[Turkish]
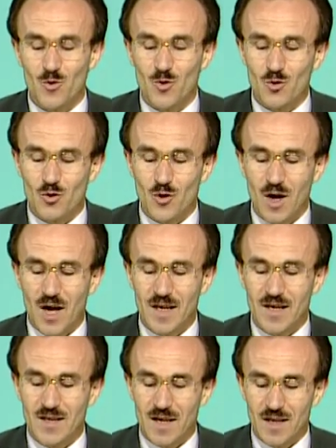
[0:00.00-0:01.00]
kurduğu
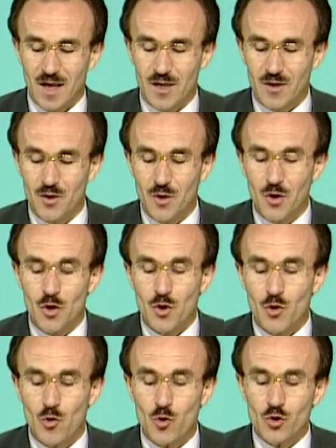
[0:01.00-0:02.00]
hanedanla
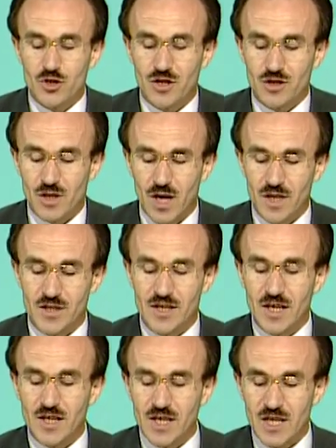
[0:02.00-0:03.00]
üç kıta
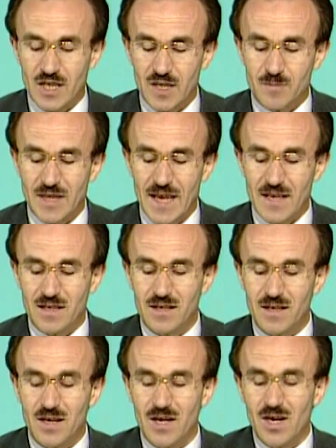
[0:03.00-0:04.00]
yedi iklimde
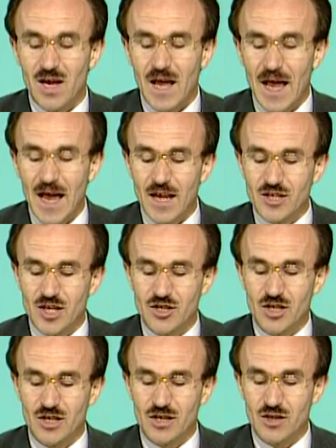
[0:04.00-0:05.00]
her
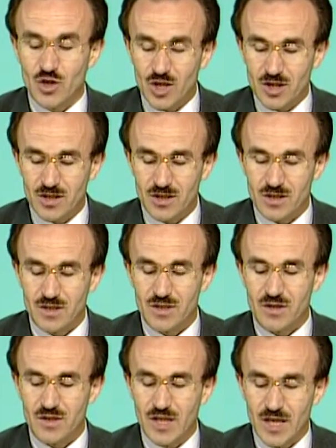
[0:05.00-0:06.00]
çeşit ırk,
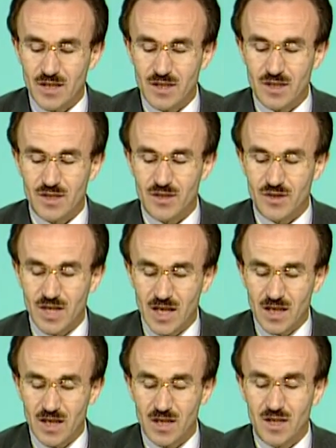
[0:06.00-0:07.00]
din,
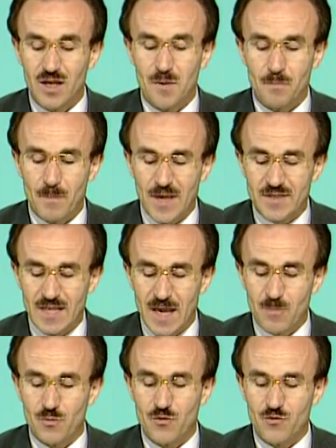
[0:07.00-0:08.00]
dil,
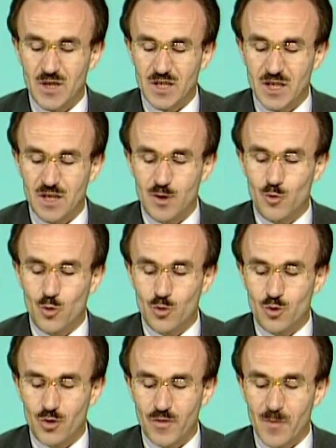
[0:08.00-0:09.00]
mezhep, fikir,
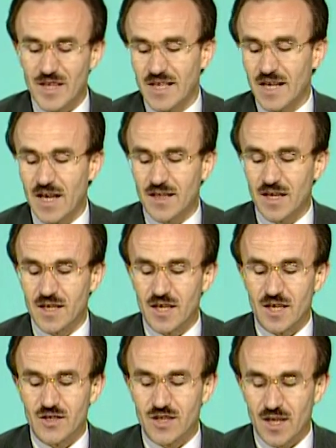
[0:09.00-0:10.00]
kültür ve
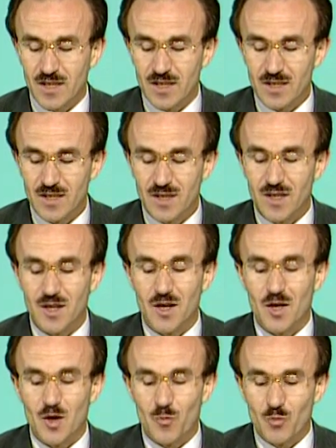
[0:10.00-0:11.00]
medeniyetteki insanı
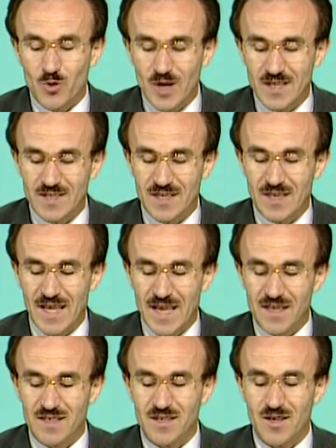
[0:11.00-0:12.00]

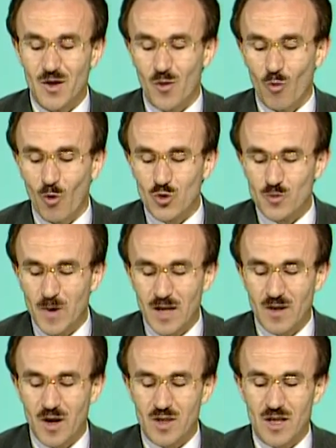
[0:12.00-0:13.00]
bünyesinde
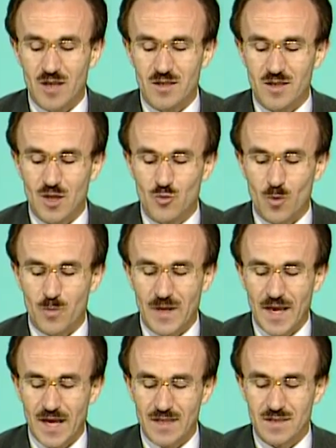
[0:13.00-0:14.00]
Osmanlı adı altında
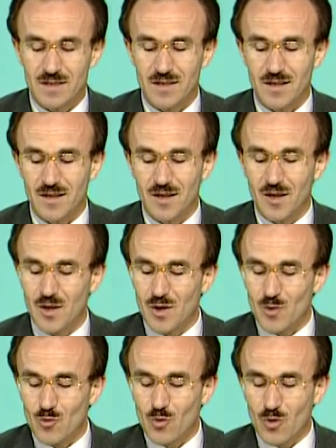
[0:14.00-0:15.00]
toplayan
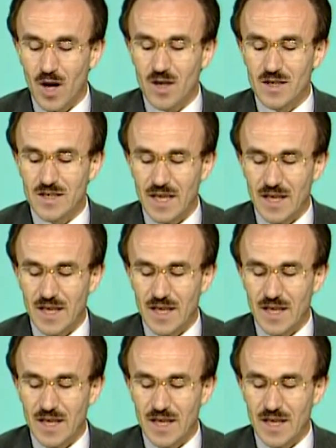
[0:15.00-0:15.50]
Kur'an-ı